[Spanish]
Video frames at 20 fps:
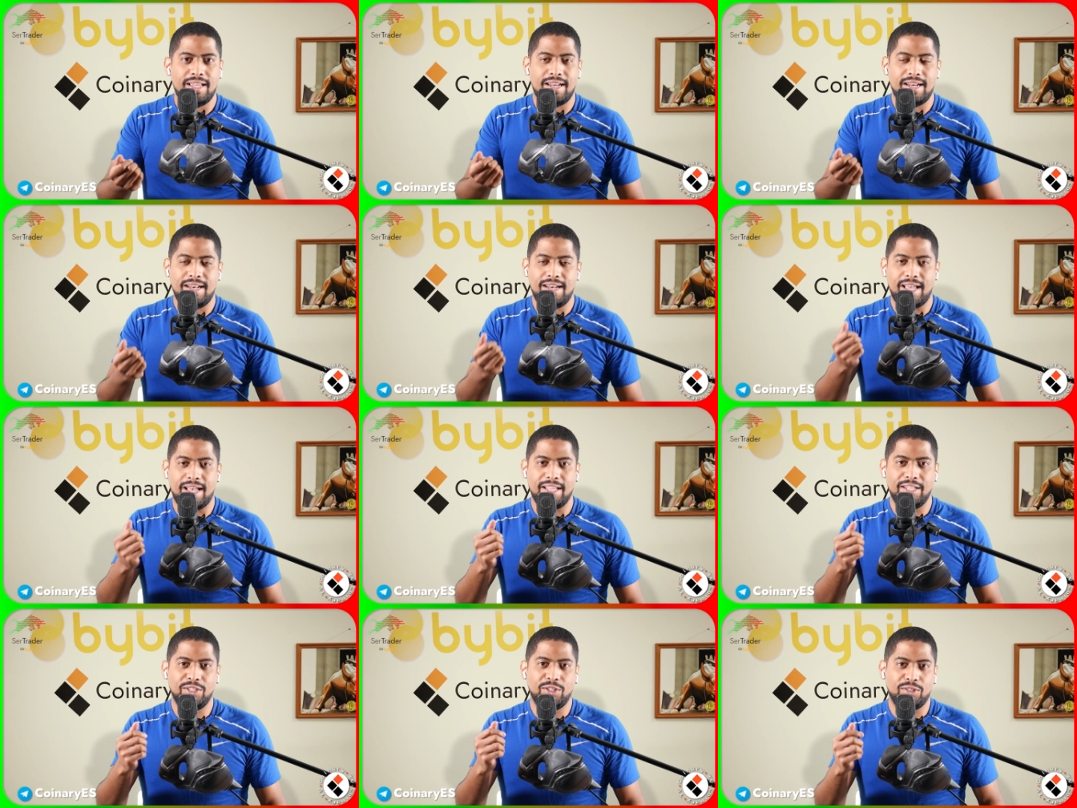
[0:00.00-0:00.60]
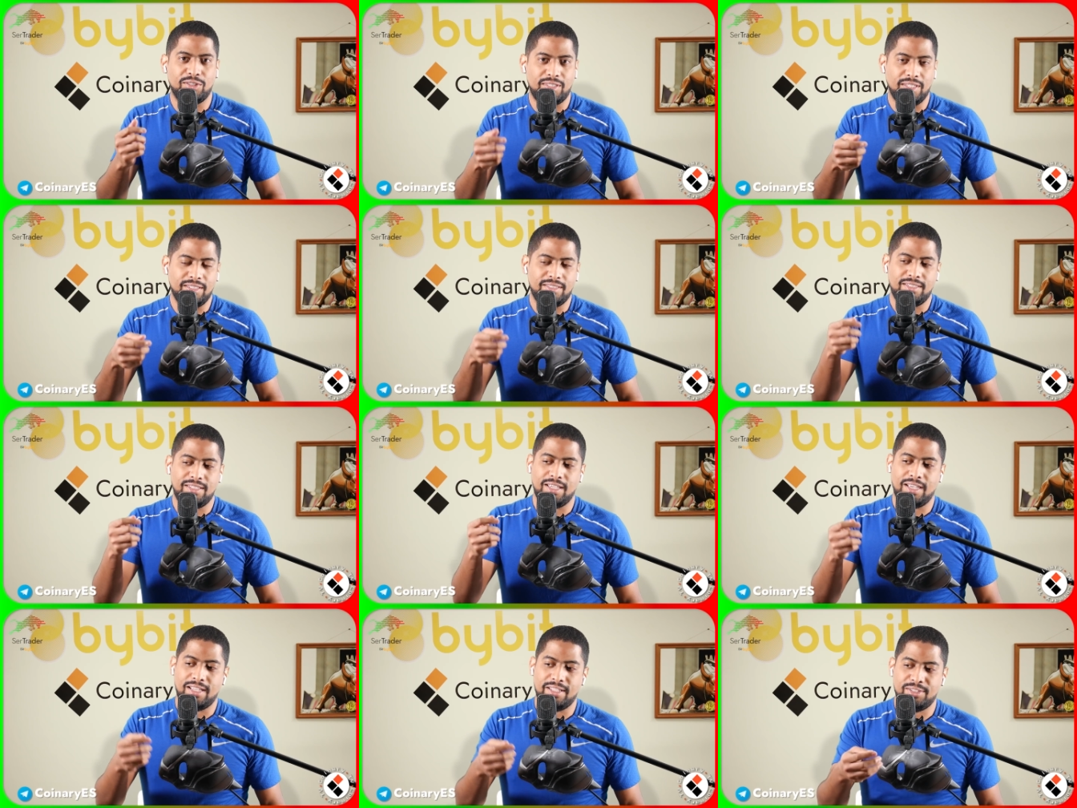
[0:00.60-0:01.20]
las
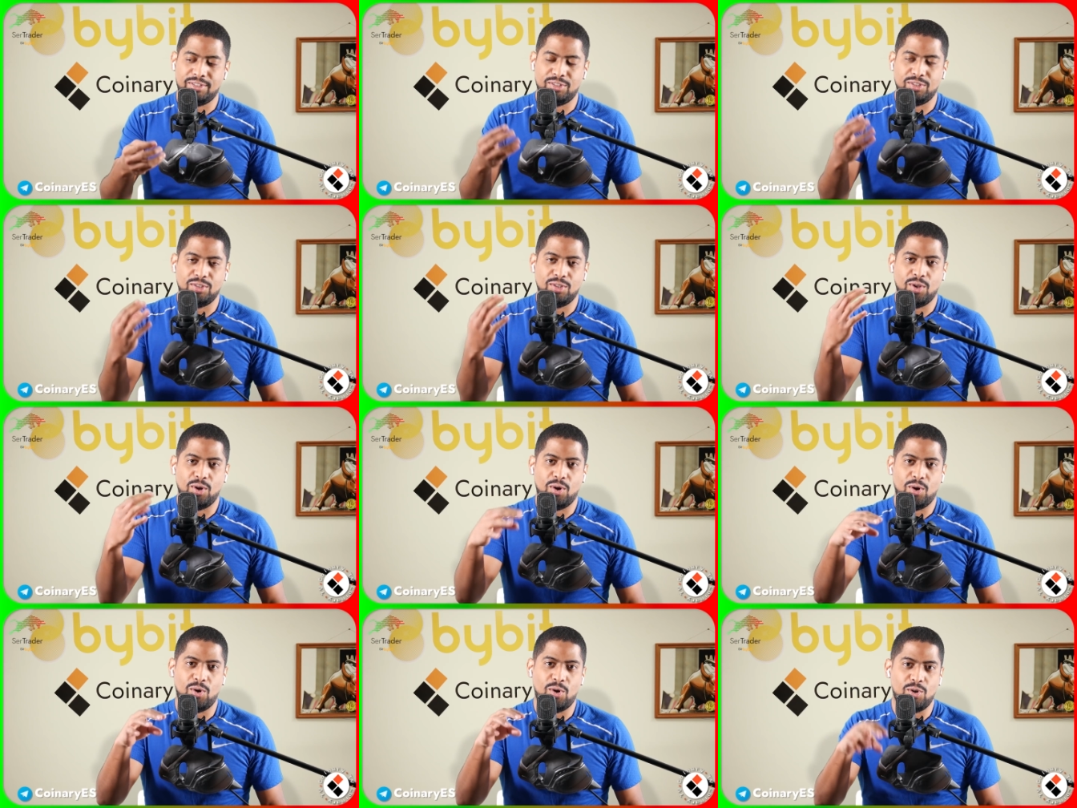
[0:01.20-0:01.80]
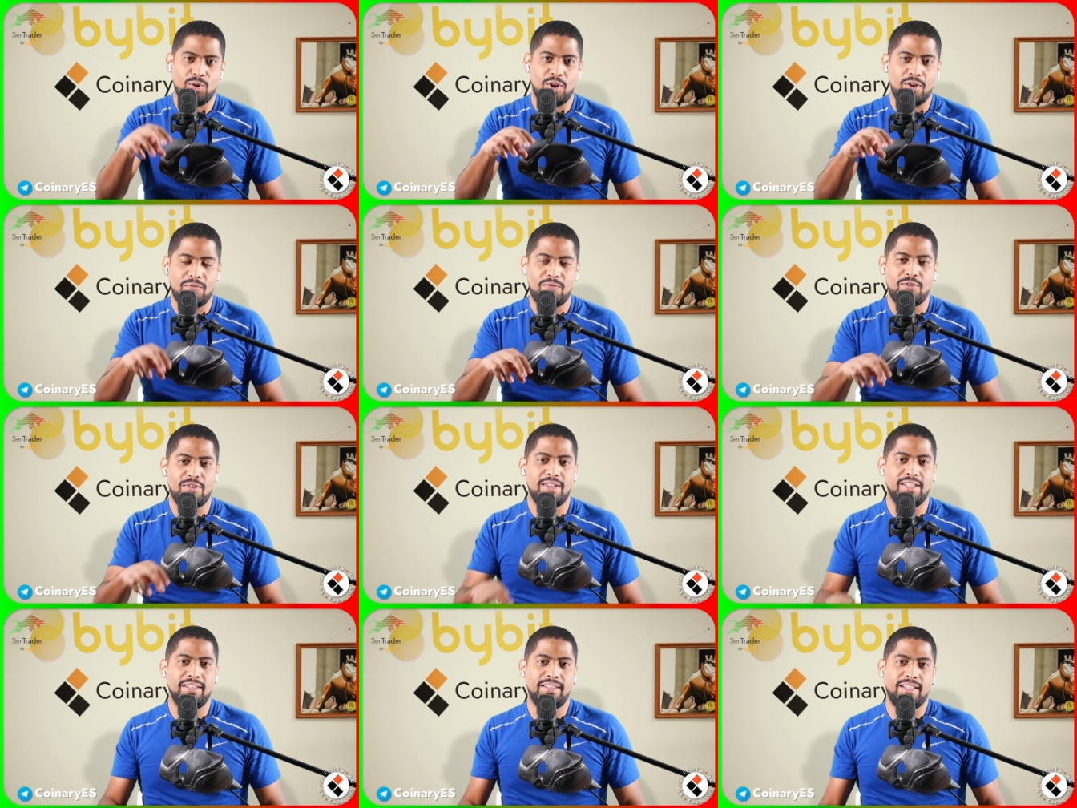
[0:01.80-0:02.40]
noticias no
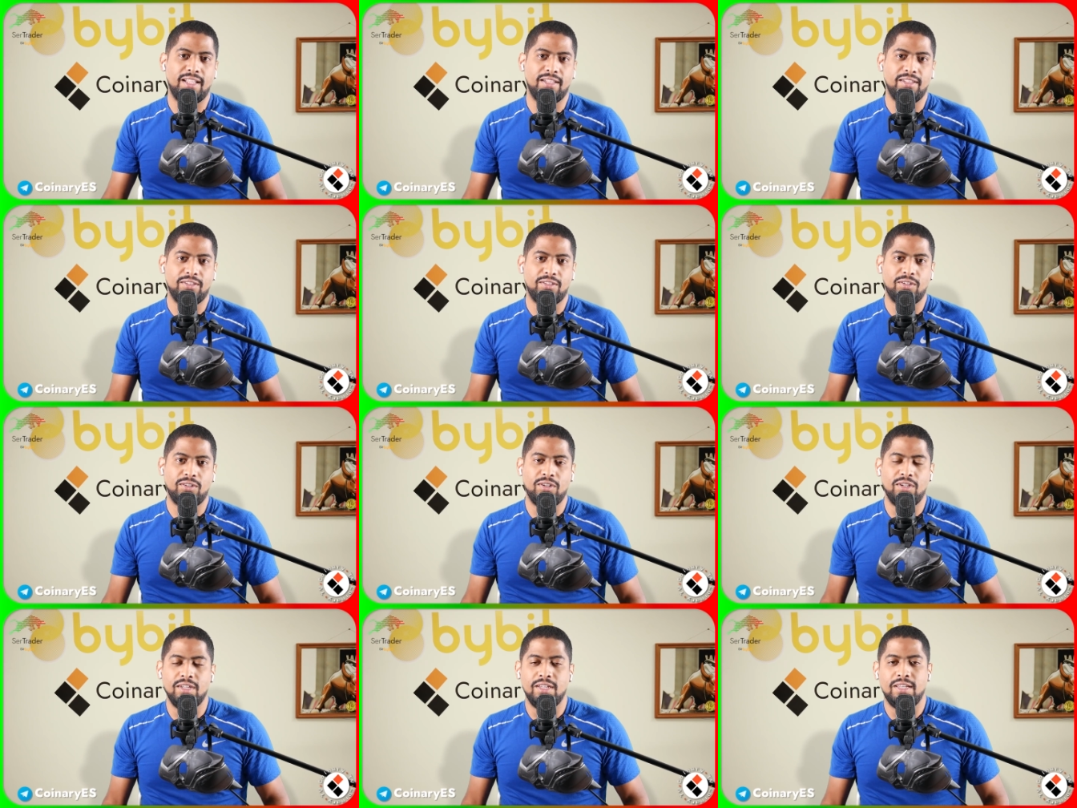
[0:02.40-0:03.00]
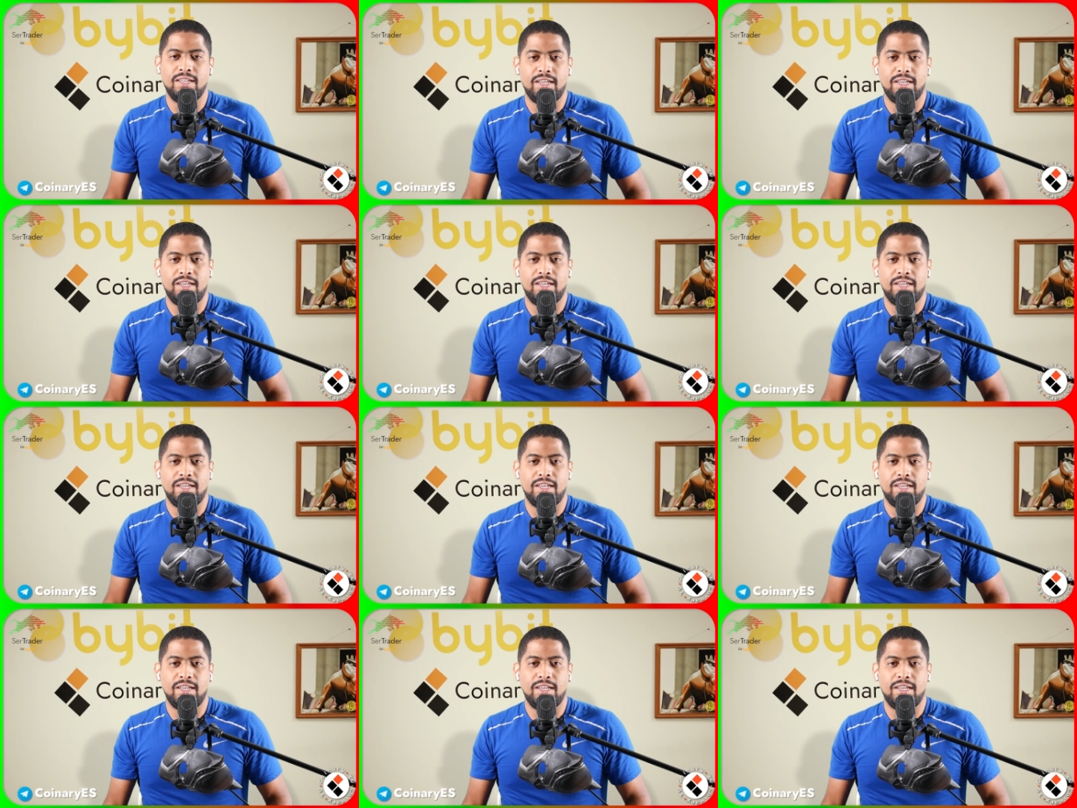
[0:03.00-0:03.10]
influyen tanto